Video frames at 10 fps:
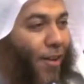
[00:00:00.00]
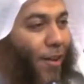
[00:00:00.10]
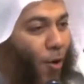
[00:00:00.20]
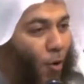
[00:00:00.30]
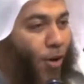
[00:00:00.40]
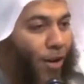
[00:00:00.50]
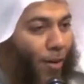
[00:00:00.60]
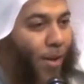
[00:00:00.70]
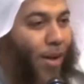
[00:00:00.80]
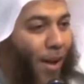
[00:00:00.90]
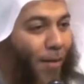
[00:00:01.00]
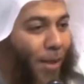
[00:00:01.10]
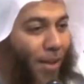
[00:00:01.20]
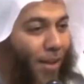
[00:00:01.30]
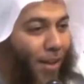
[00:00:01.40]
إذا حلي باللام
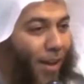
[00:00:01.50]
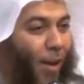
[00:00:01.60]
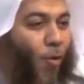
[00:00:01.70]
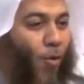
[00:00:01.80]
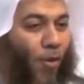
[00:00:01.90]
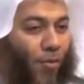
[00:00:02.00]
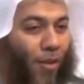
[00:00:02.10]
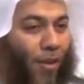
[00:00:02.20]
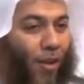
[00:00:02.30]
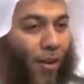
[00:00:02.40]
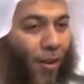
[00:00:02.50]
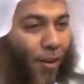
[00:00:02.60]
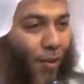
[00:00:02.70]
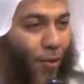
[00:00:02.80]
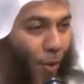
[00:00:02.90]
أو أضف
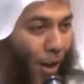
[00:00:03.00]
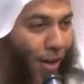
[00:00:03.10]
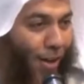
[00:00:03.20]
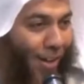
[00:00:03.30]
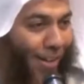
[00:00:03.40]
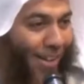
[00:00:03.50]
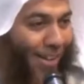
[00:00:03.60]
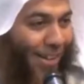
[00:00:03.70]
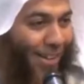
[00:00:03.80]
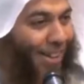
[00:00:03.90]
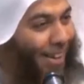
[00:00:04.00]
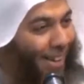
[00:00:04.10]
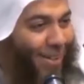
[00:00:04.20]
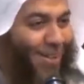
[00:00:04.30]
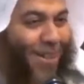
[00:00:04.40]
تحلي
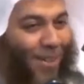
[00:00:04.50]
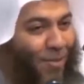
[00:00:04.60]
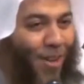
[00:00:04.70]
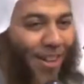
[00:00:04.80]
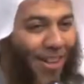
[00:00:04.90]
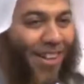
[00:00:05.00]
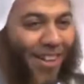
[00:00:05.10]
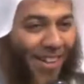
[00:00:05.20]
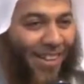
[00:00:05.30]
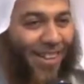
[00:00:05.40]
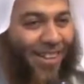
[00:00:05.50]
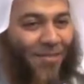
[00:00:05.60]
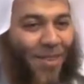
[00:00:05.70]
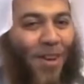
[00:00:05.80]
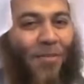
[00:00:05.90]
أنصرف وإلا
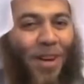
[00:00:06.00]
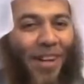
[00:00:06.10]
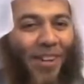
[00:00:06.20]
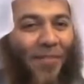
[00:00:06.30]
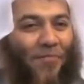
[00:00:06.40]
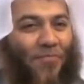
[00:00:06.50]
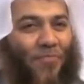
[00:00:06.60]
فأنا باقي